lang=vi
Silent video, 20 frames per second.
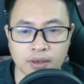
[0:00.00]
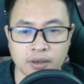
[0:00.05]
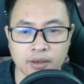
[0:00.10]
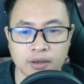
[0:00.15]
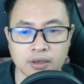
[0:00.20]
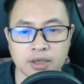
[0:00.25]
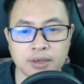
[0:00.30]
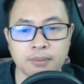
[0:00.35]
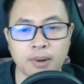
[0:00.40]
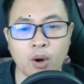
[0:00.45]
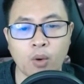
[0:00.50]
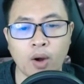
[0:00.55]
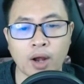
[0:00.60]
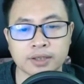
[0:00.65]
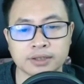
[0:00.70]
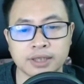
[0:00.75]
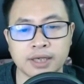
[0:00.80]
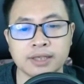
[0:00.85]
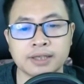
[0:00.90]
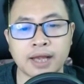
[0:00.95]
Nhưng mà hòa
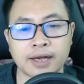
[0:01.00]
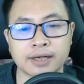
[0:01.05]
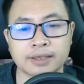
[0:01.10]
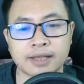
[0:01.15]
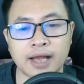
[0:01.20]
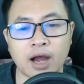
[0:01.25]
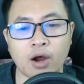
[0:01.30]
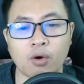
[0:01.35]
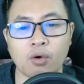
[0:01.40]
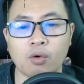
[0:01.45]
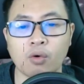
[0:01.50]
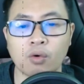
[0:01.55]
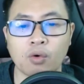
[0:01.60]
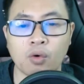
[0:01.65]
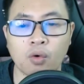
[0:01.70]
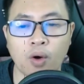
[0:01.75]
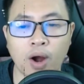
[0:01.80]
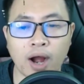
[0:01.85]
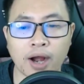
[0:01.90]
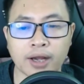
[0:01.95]
sĩ thành thạo
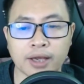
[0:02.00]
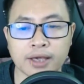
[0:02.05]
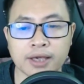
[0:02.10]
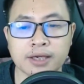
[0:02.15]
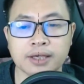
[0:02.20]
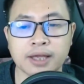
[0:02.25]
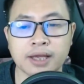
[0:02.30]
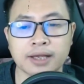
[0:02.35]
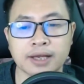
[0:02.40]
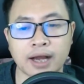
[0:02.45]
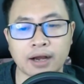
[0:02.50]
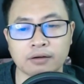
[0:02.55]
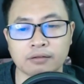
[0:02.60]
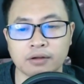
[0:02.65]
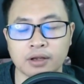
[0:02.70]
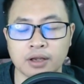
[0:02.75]
Họa kỹ kinh ngạc